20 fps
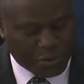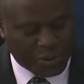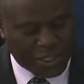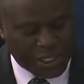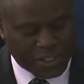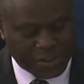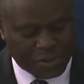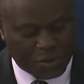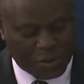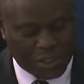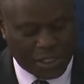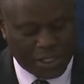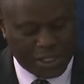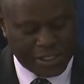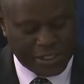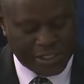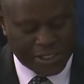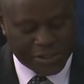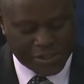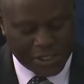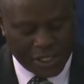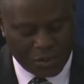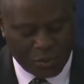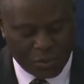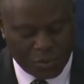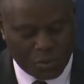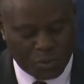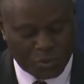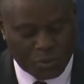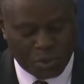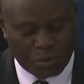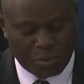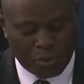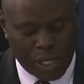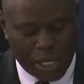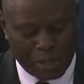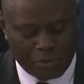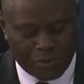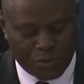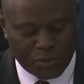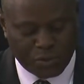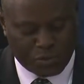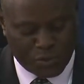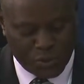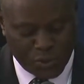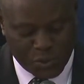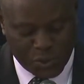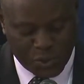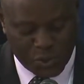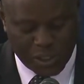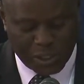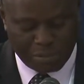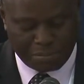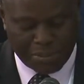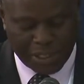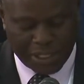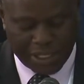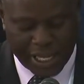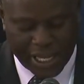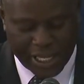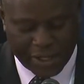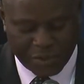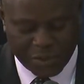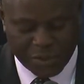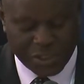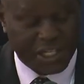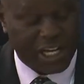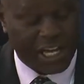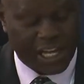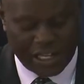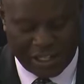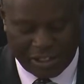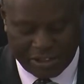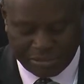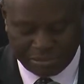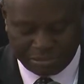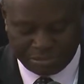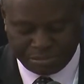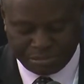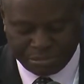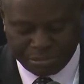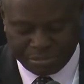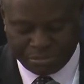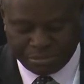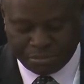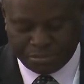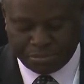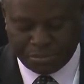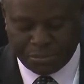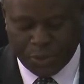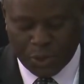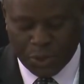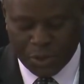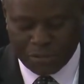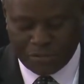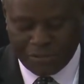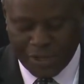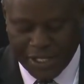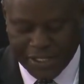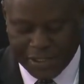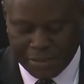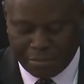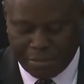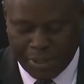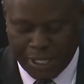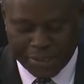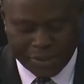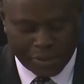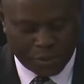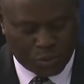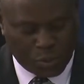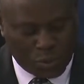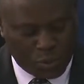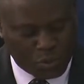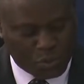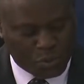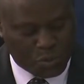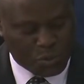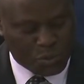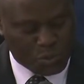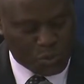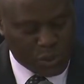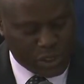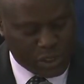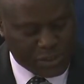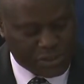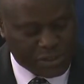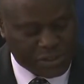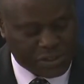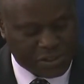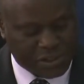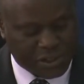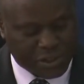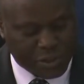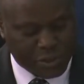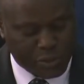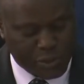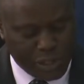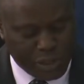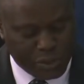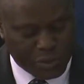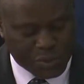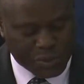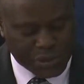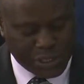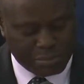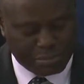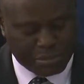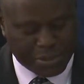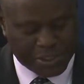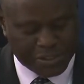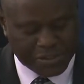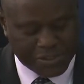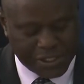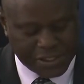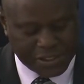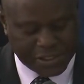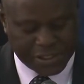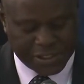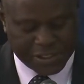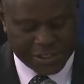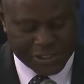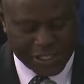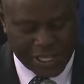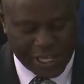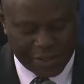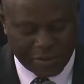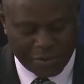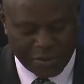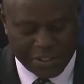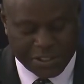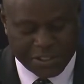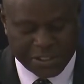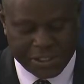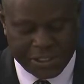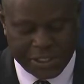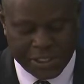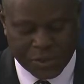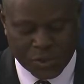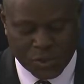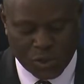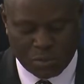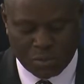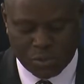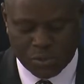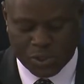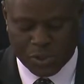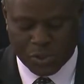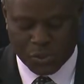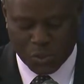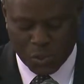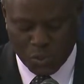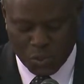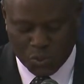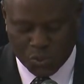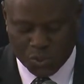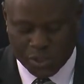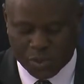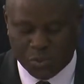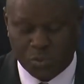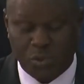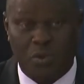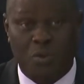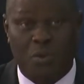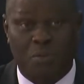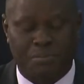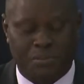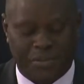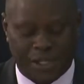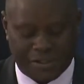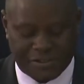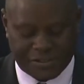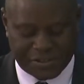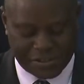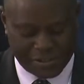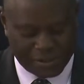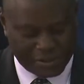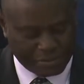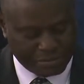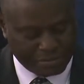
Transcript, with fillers: desta organização, o Tribunal funciona em plenário geral, de onde fazem parte todos os juízes, reunindo sempre que seja necessário decidir sobre os assuntos da sua competência